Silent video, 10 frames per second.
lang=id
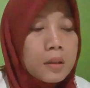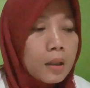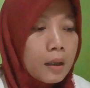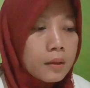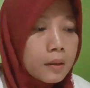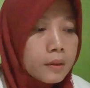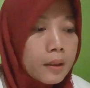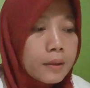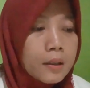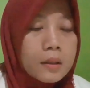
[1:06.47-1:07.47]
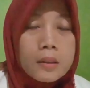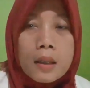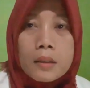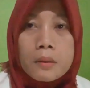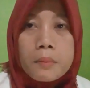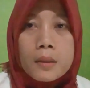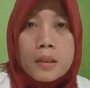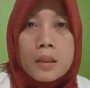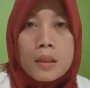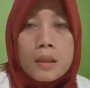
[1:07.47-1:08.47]
jika terjadi gejala
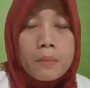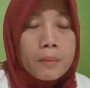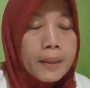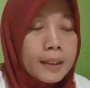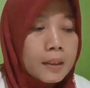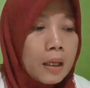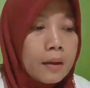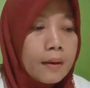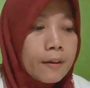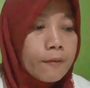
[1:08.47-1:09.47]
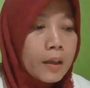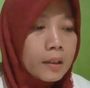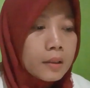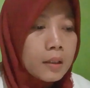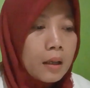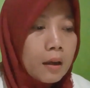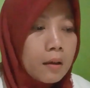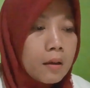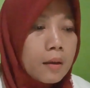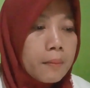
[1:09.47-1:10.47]
seperti ini merupakan tanda infeksi ya